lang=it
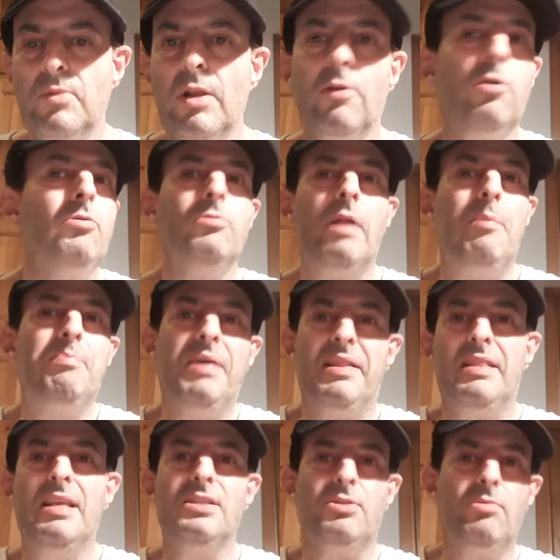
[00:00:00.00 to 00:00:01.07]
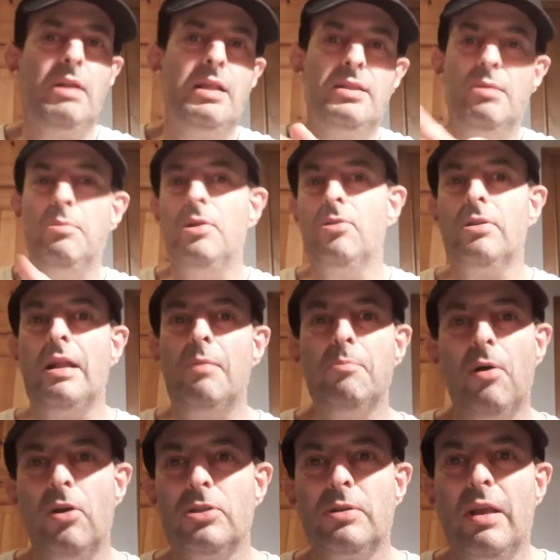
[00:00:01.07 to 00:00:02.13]
con una partenza un attimino dal
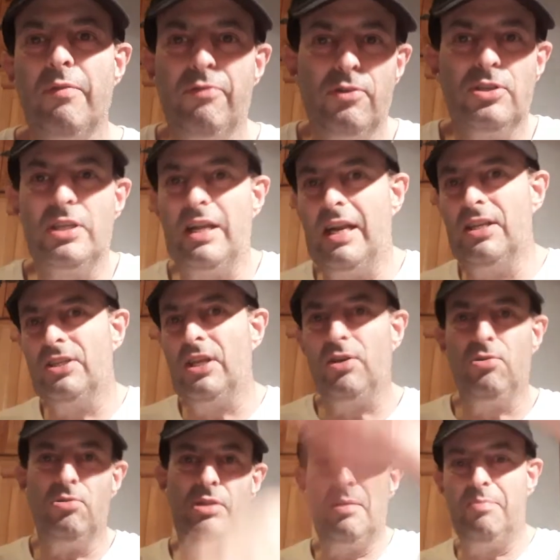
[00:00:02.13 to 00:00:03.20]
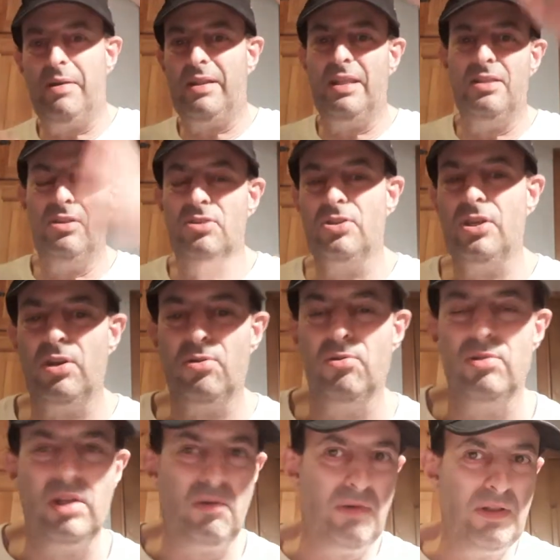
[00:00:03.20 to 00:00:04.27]
boss che forse era in seconda è partito in
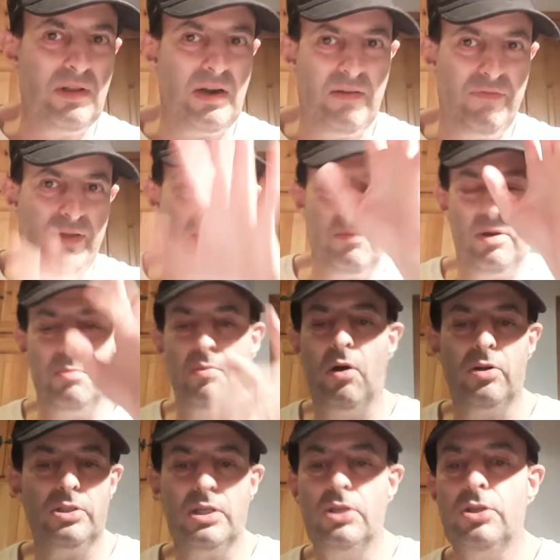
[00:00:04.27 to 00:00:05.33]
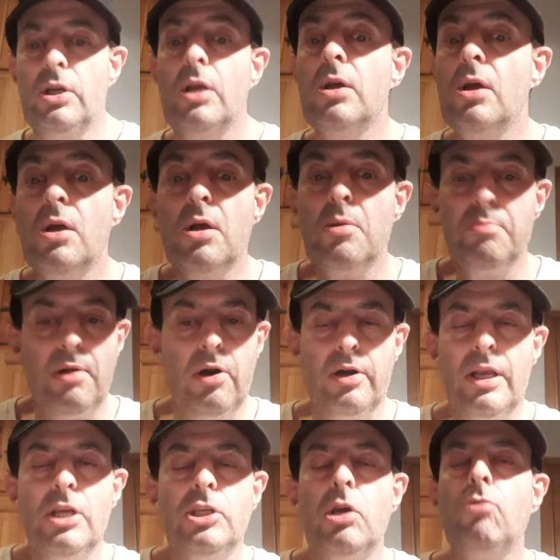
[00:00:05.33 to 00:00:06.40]
seconda quando era fermo ai boss, però
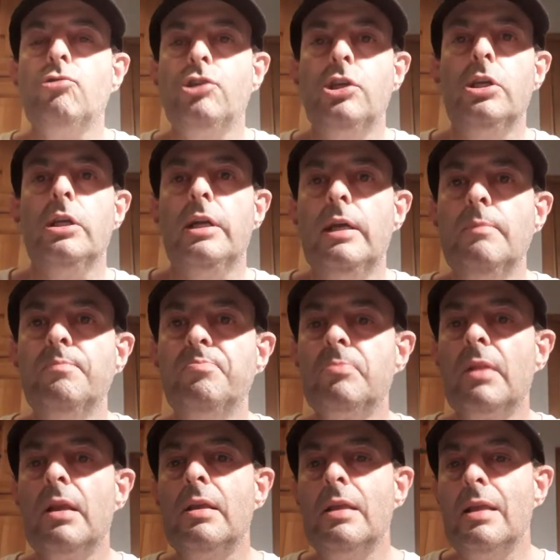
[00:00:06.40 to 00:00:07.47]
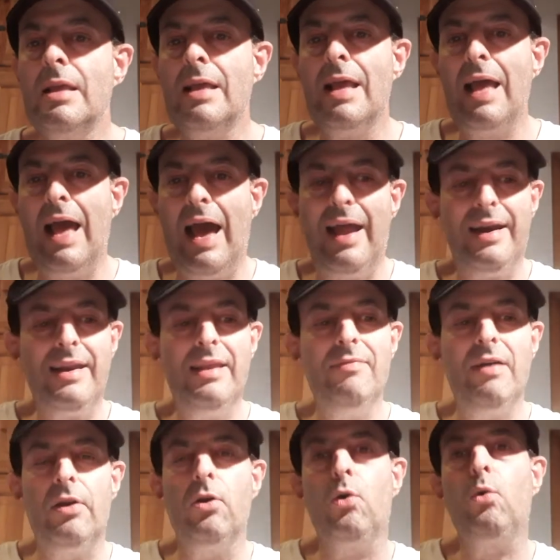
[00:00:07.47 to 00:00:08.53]
riesce a uscire
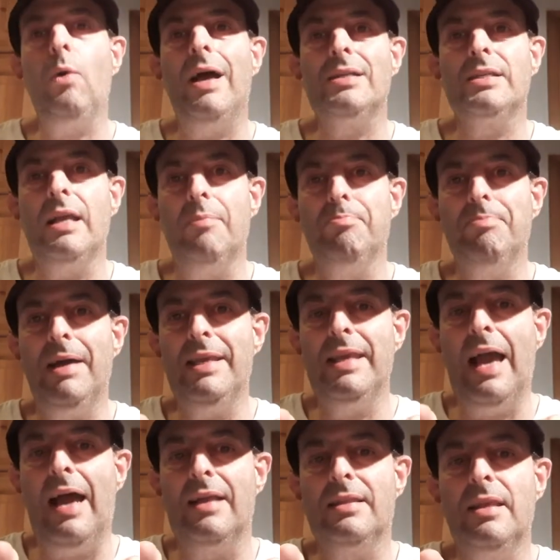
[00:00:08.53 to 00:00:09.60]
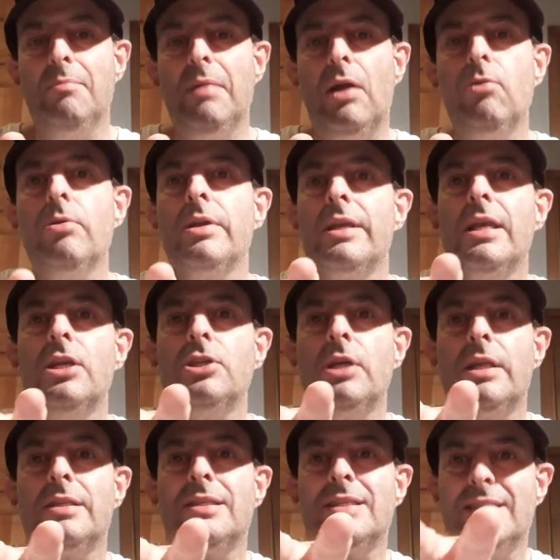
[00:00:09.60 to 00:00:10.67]
arrivano quasi appaiati, ma lui
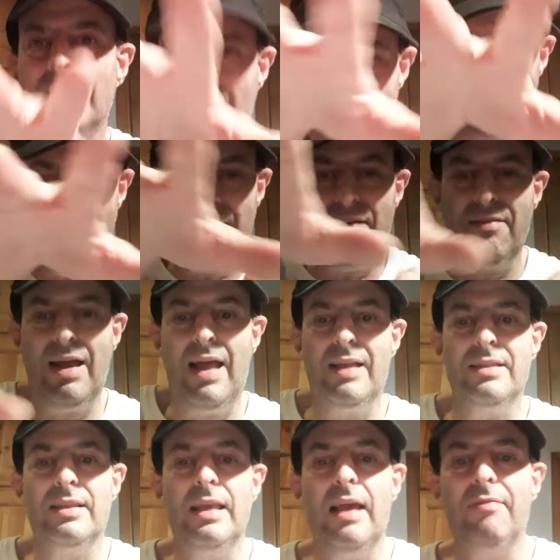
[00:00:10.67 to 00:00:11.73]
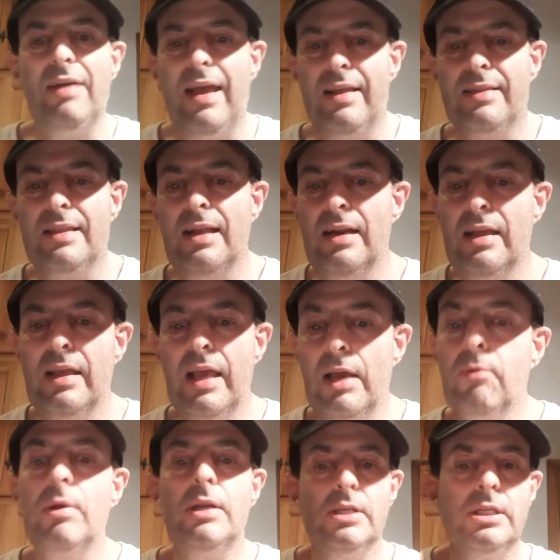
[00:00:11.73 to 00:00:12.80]
riesce a stare davanti a Vettel e
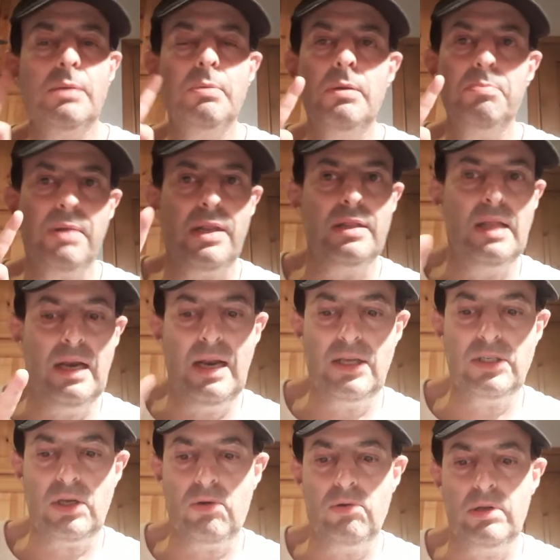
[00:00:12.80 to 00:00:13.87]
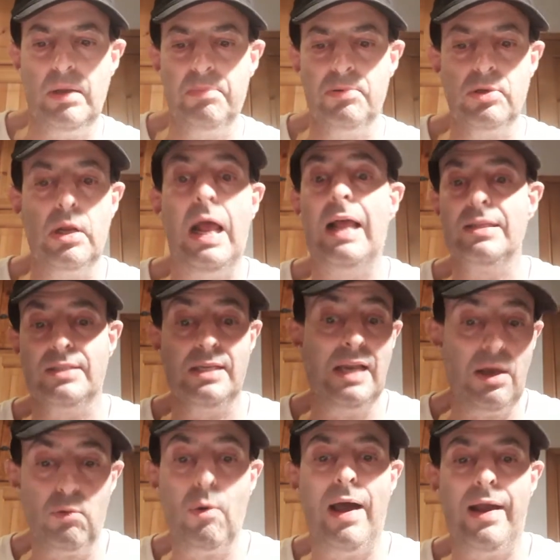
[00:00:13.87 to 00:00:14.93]
quindi si riprende la seconda, anzi
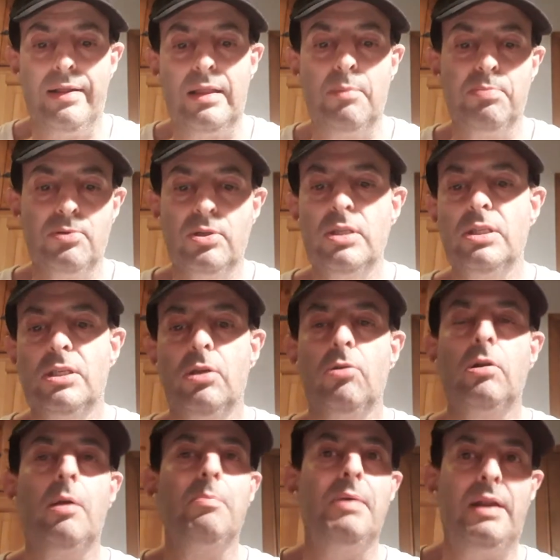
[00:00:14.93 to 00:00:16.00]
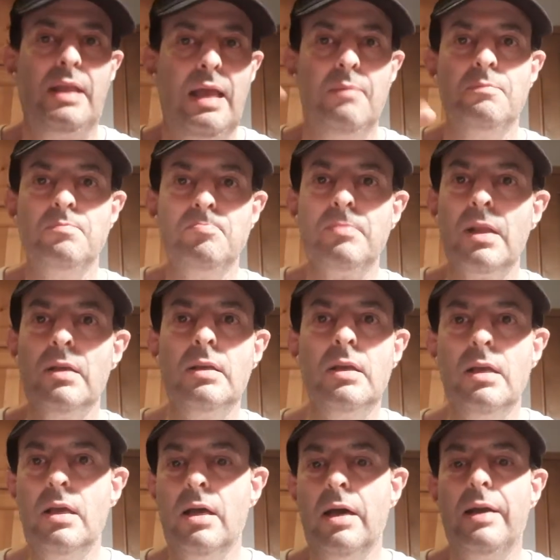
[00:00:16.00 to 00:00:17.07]
la quarta posizione perché
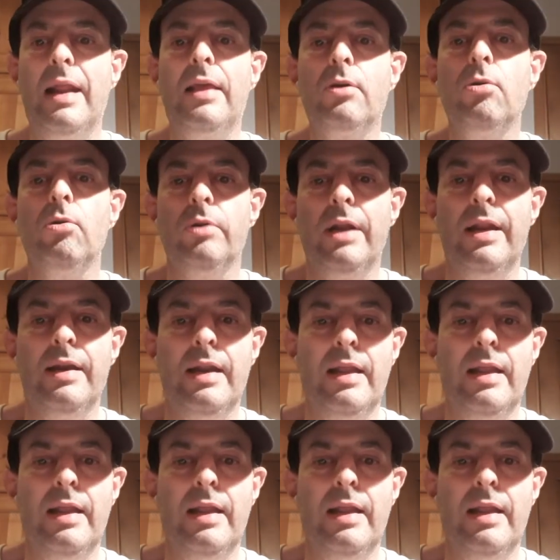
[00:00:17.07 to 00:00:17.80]
Raikkonen